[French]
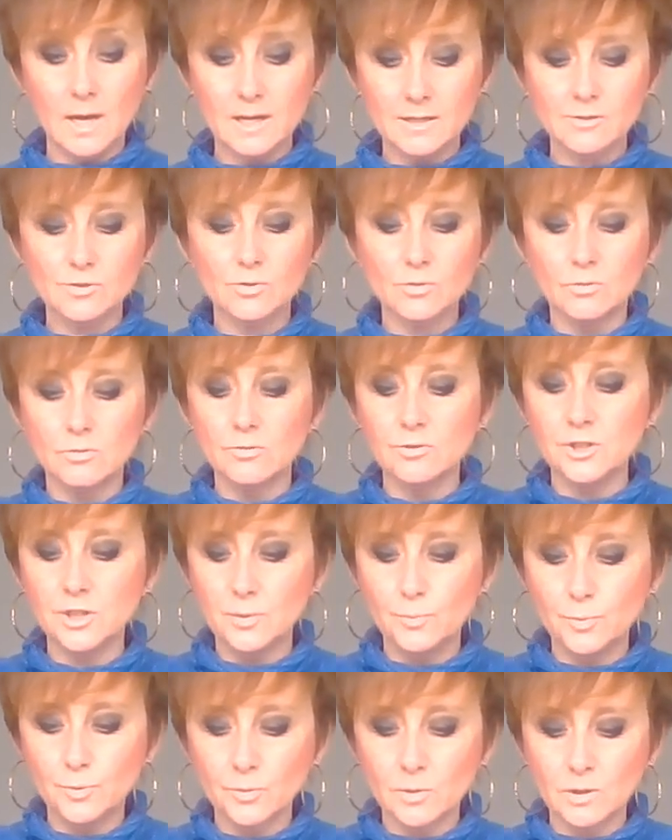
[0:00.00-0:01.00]

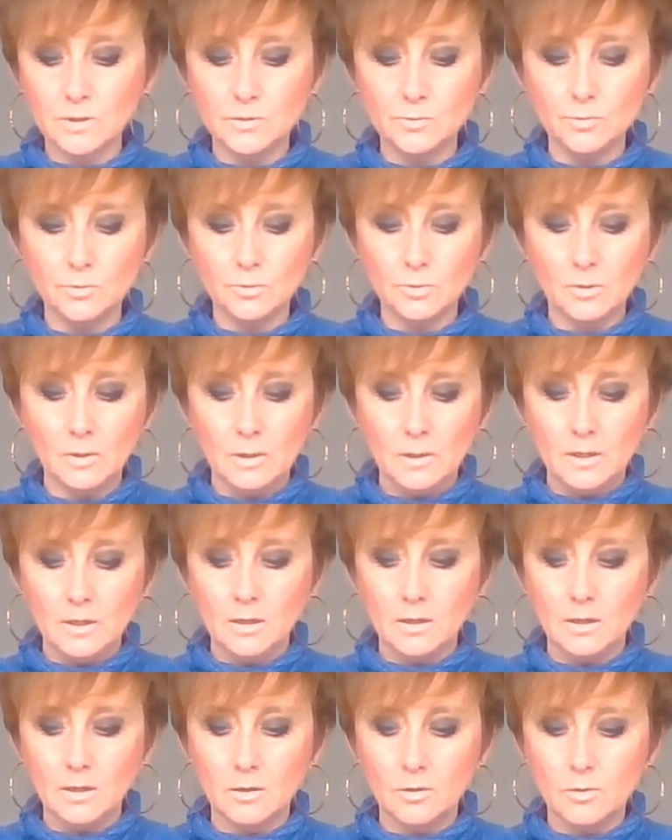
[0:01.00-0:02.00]
astrologique pur et dur
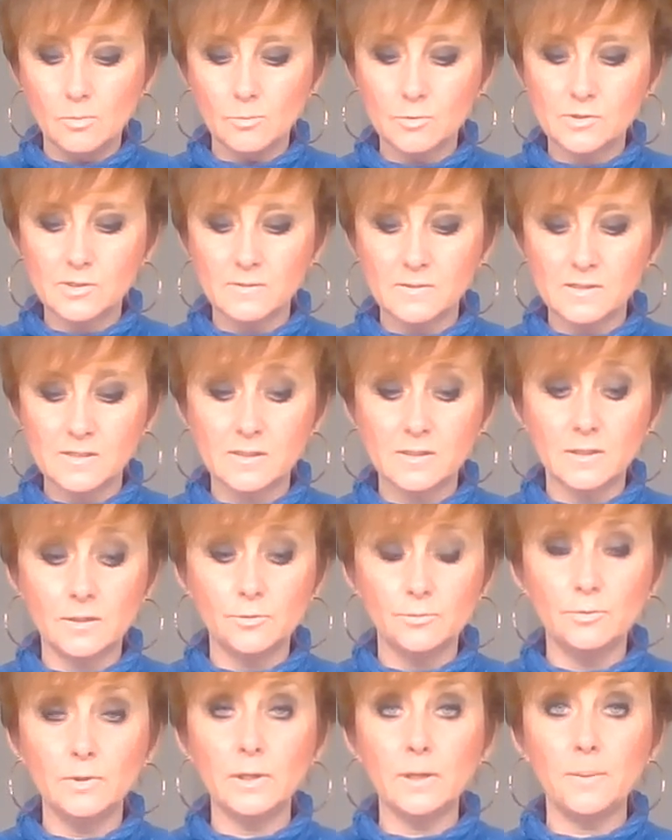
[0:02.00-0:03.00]
comment ça va se
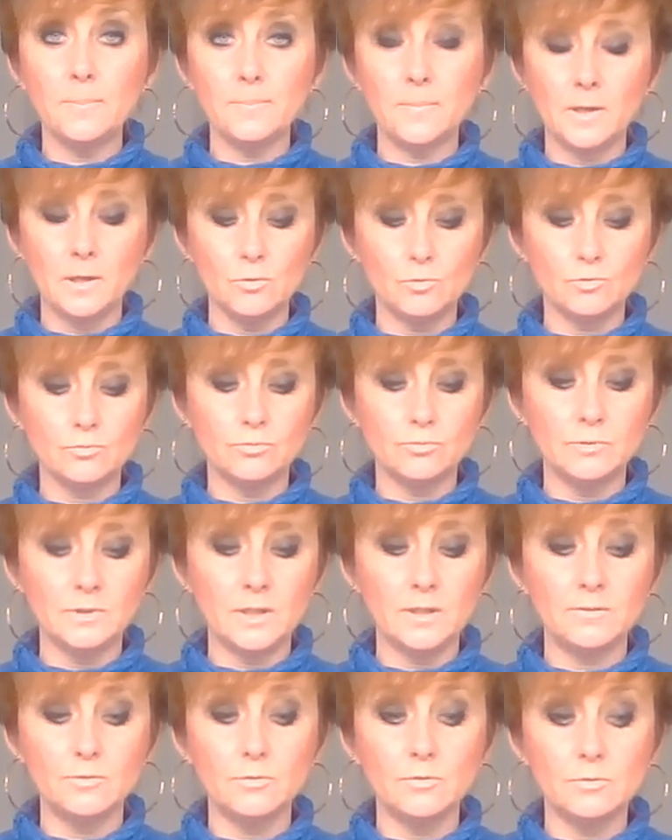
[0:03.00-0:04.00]
traduire. Hein, il
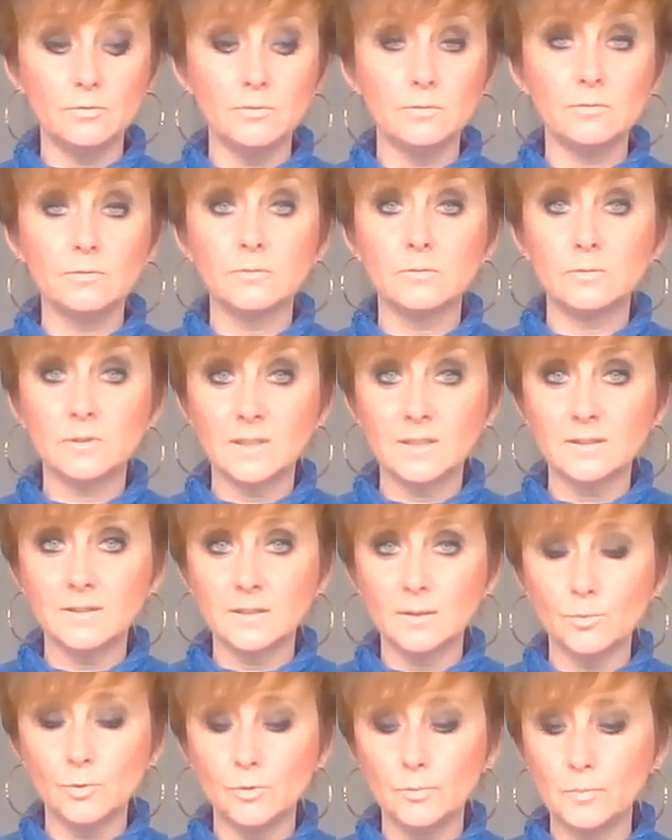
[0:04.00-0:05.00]
y a de, très
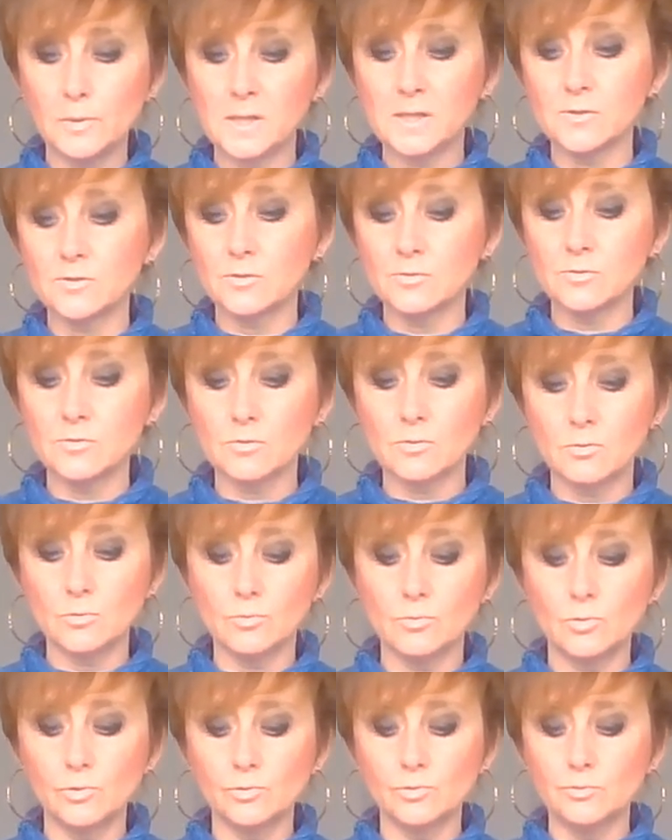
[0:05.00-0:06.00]
très bonnes personnes
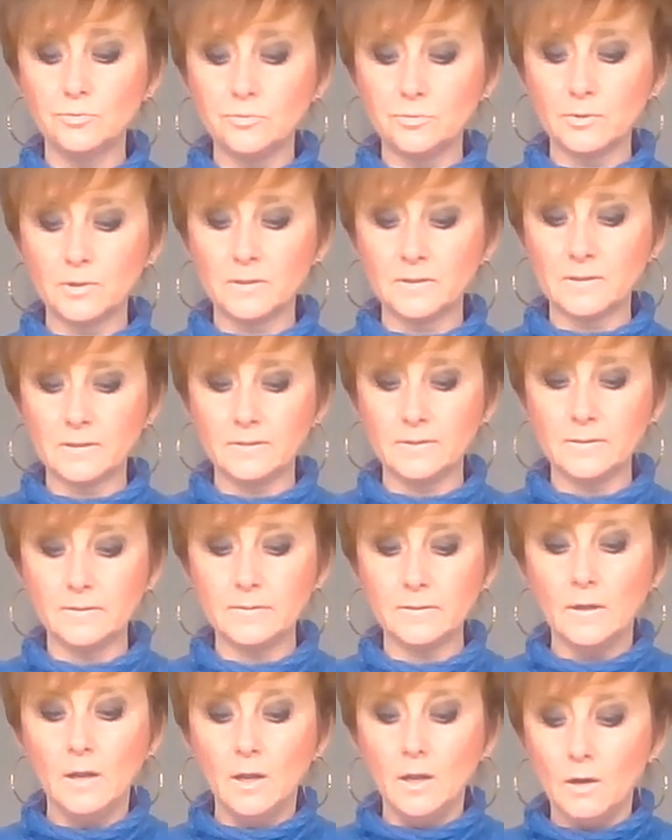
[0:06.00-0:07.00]
qu'on retrouve sur Internet,
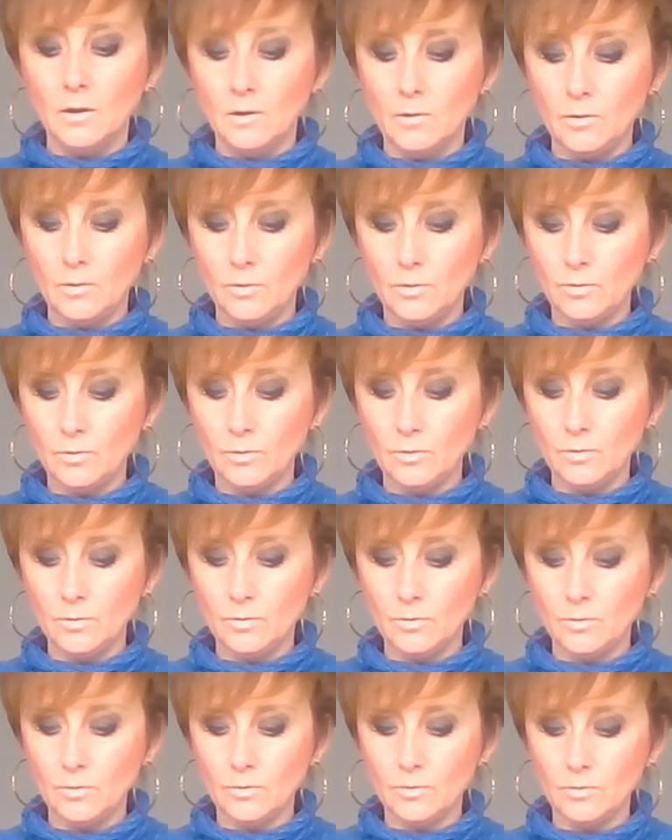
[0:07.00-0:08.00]

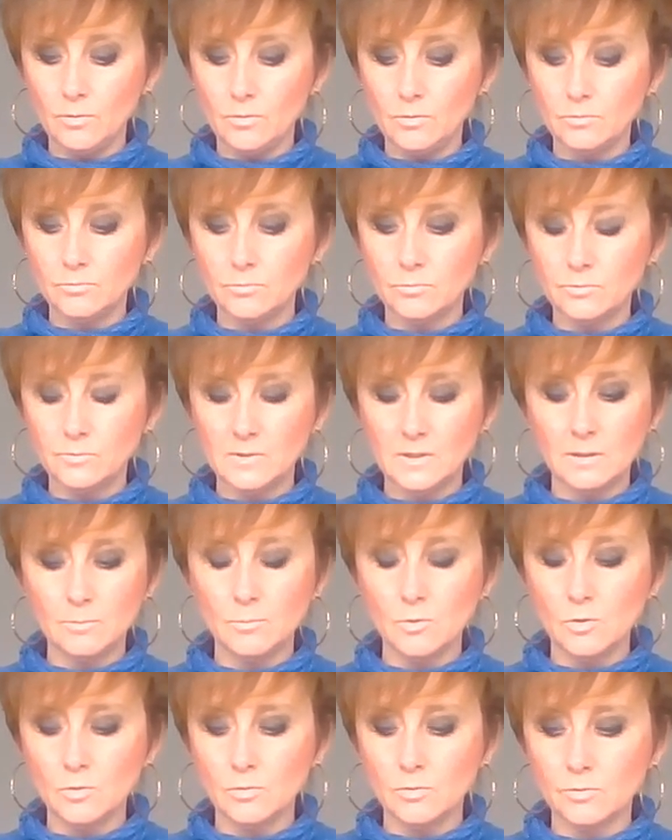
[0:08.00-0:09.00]
euh,
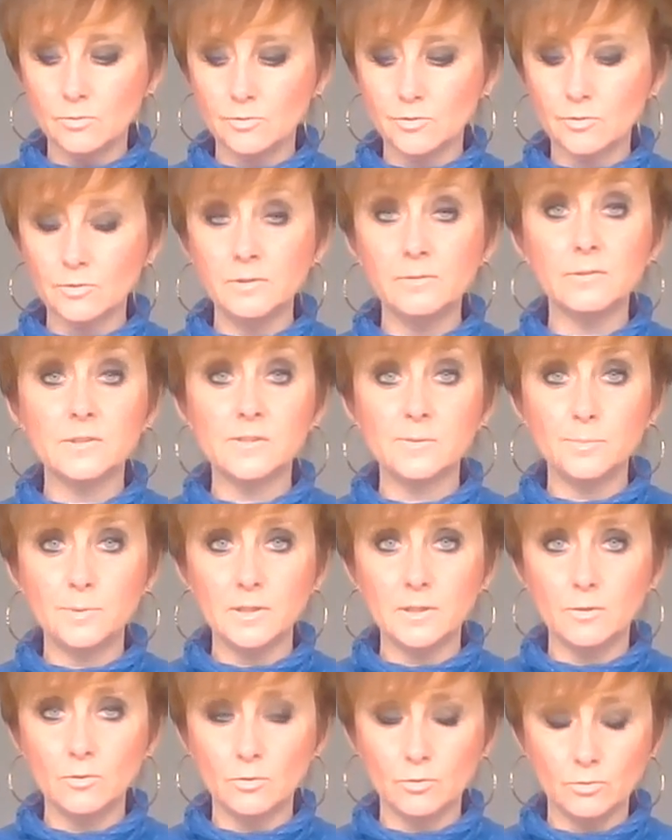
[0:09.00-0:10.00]
notamment euh, Jean-Yves
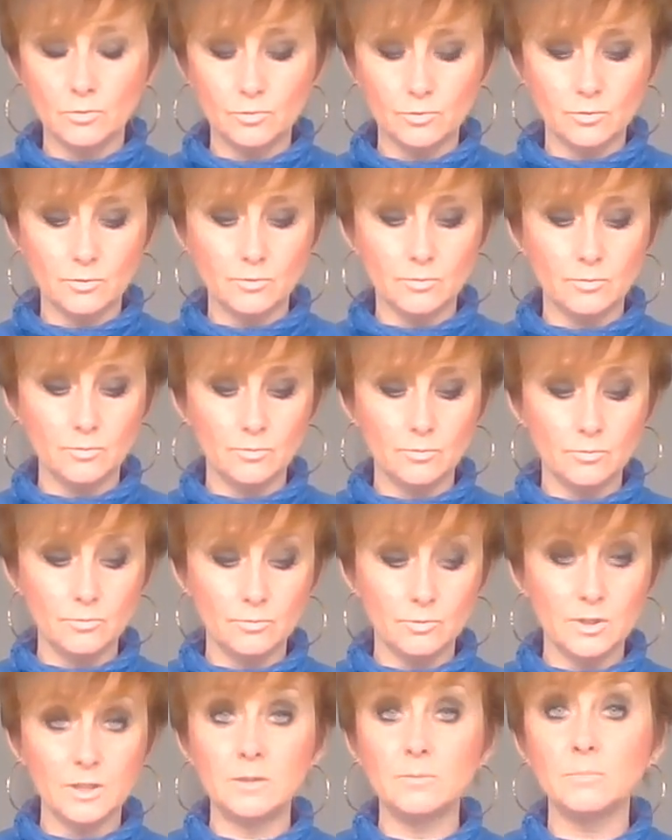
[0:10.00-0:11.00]
Espier, que, euh,
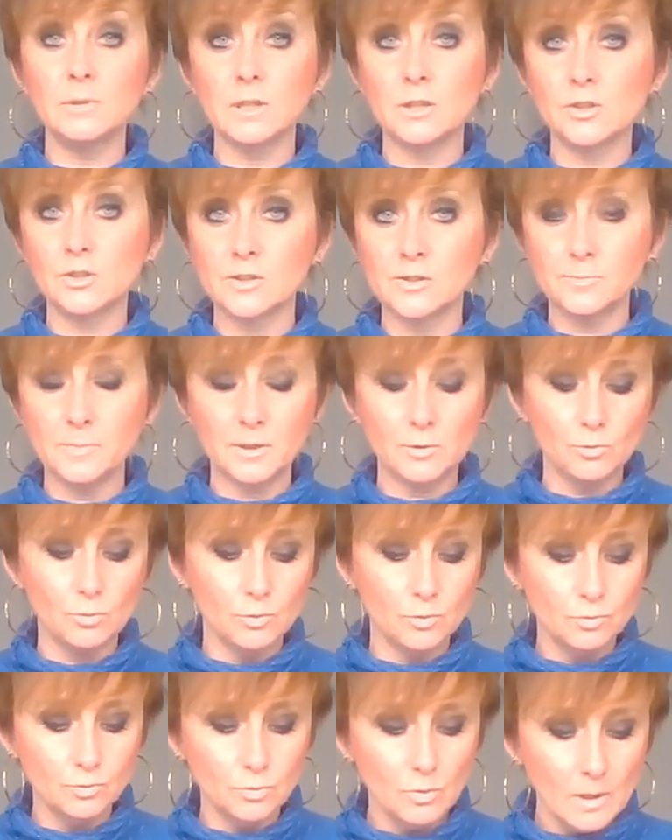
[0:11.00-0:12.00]
j'admire, je, respecte
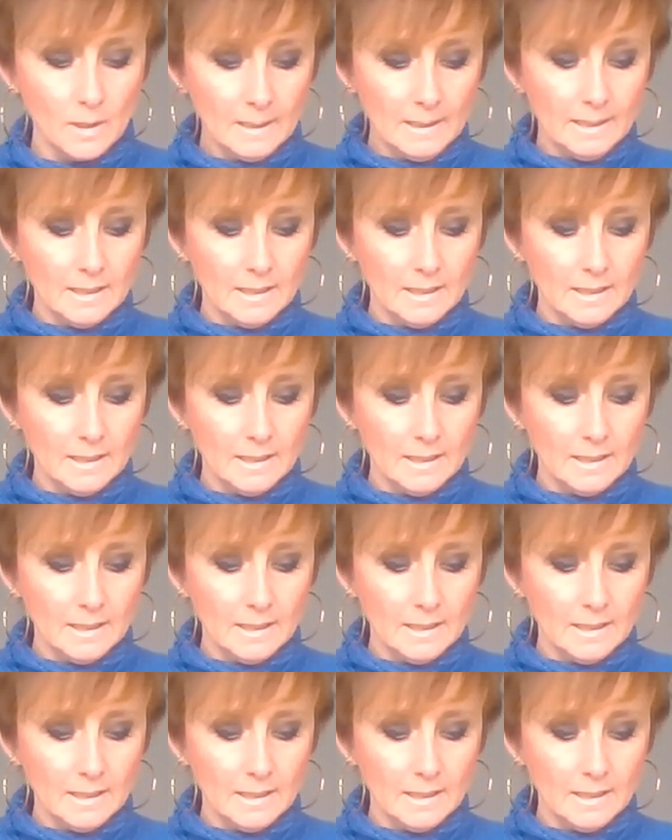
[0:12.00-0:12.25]
beaucoup.